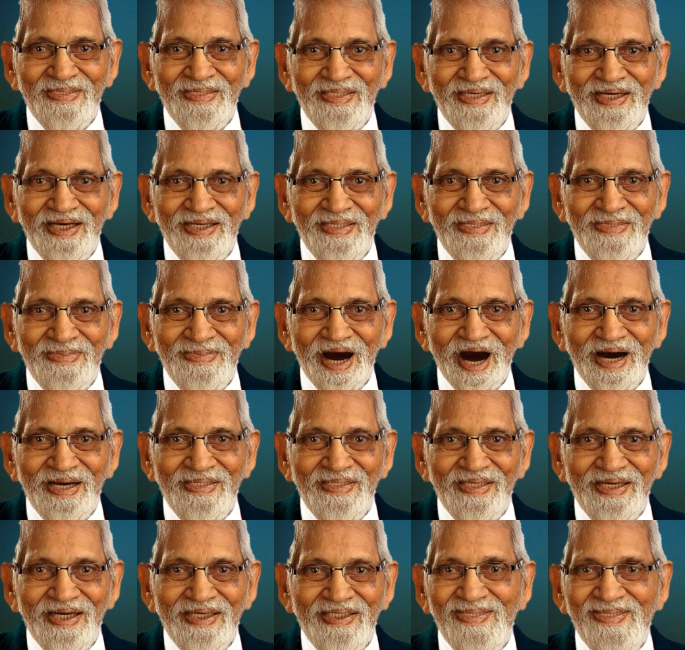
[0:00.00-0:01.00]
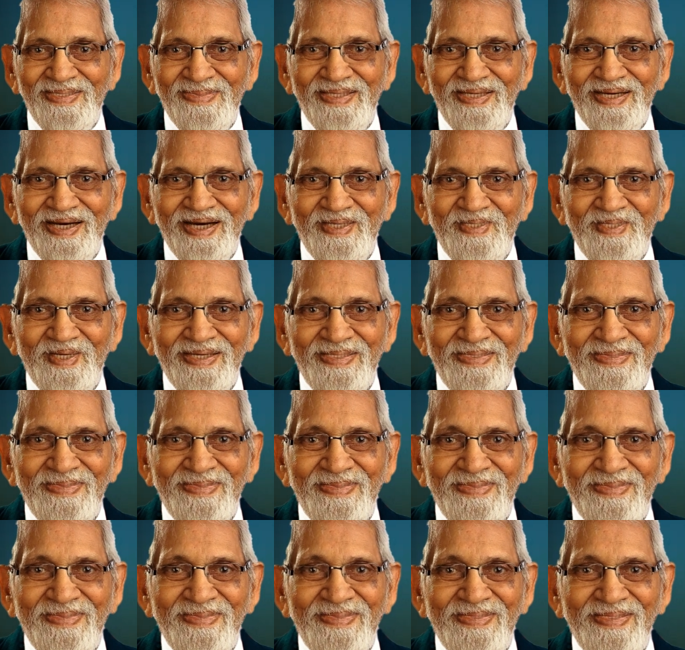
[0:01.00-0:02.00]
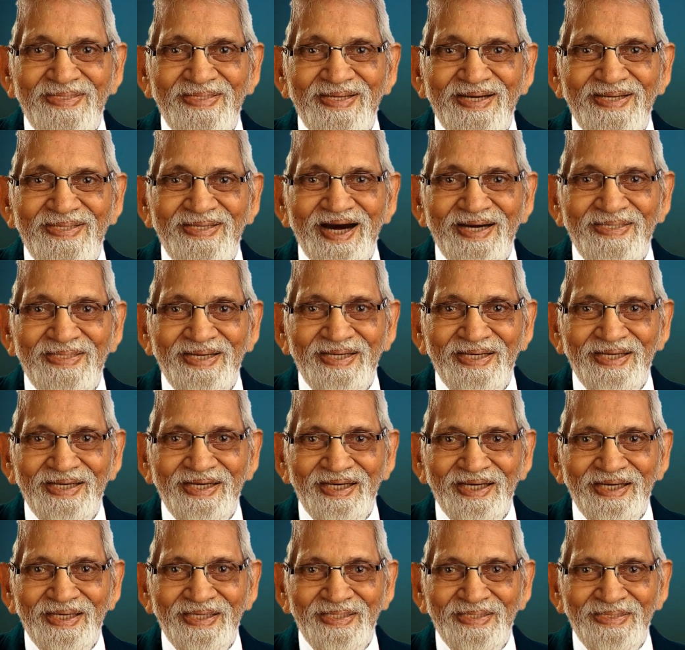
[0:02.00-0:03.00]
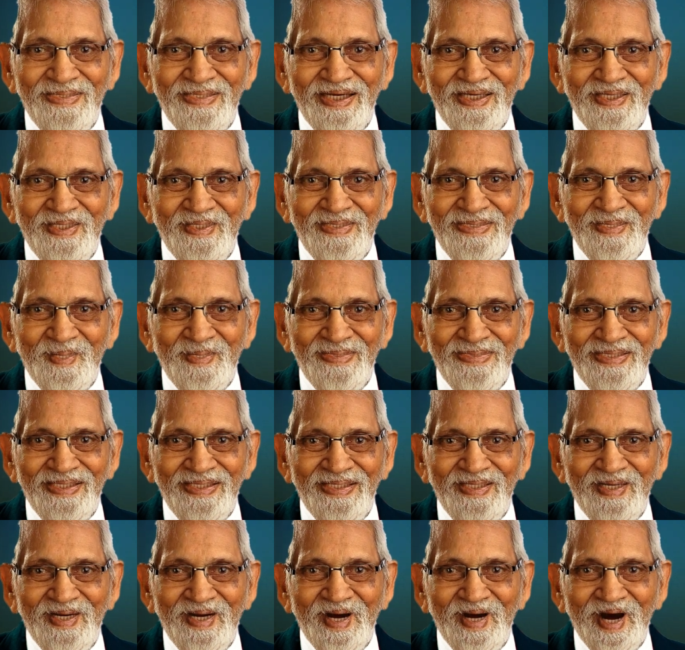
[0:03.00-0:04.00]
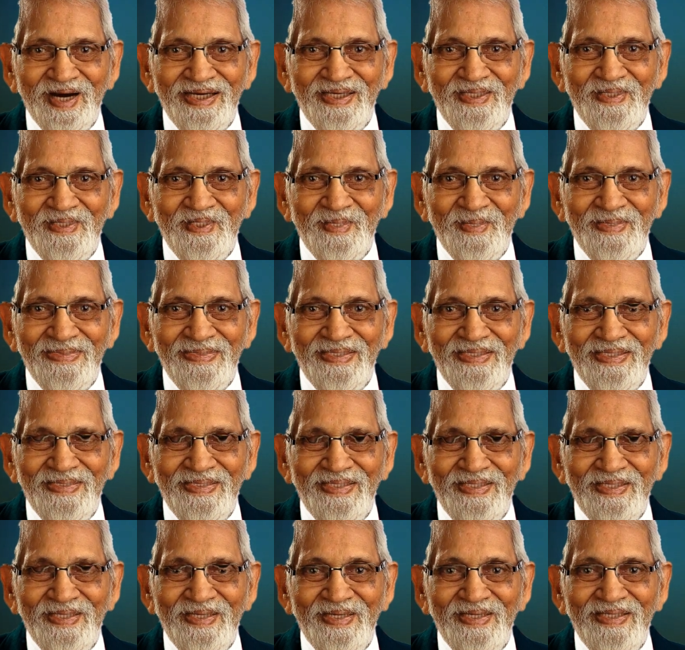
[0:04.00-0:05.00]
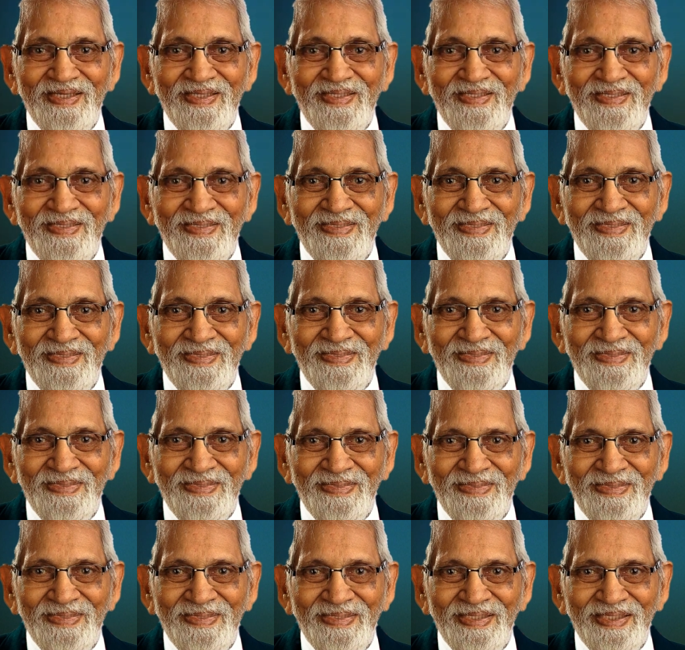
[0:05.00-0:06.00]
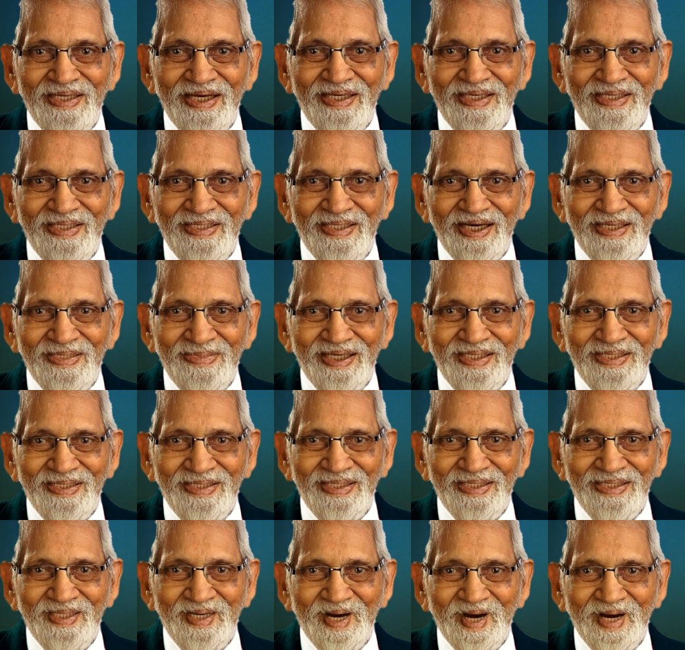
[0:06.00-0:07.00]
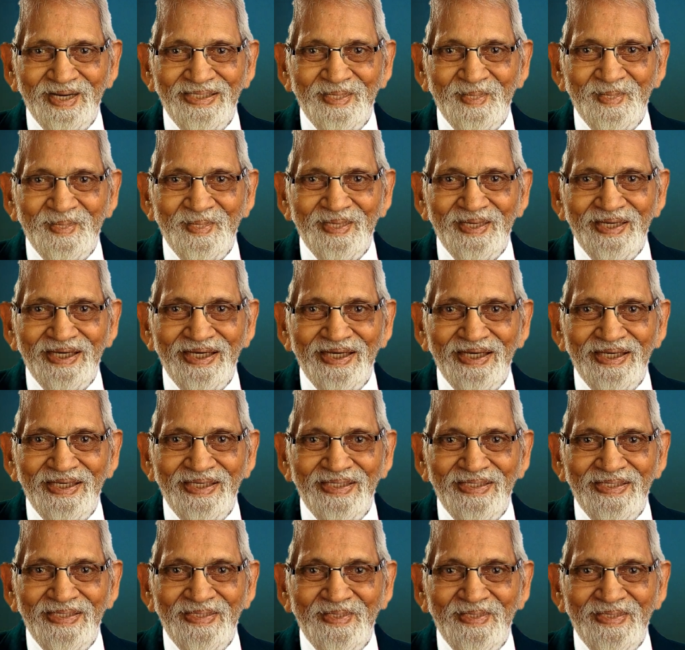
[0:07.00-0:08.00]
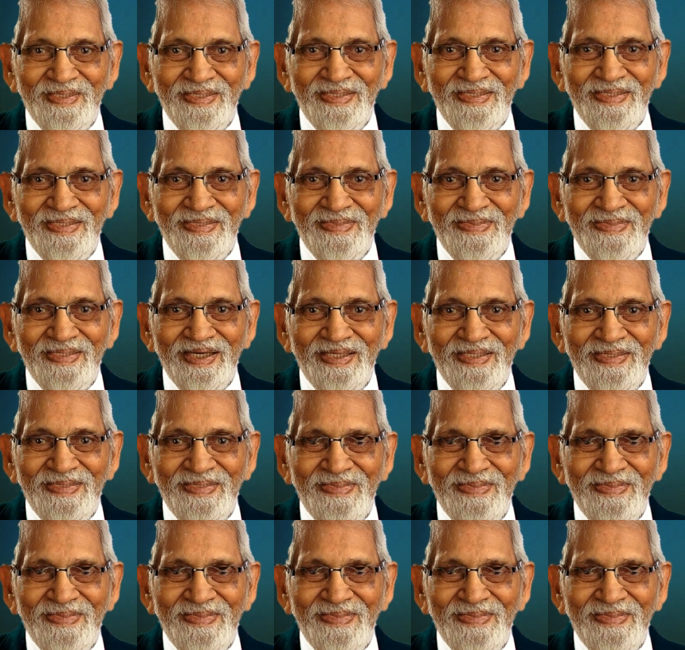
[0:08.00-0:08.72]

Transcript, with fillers: అది బాప్తిస్మ నీతి ఇక్కడ యుద్ధనీతిని ప్రభువు నెరవేర్చబోతున్నాడు పాత నిబంధనలోని ఏలియాను చూడండి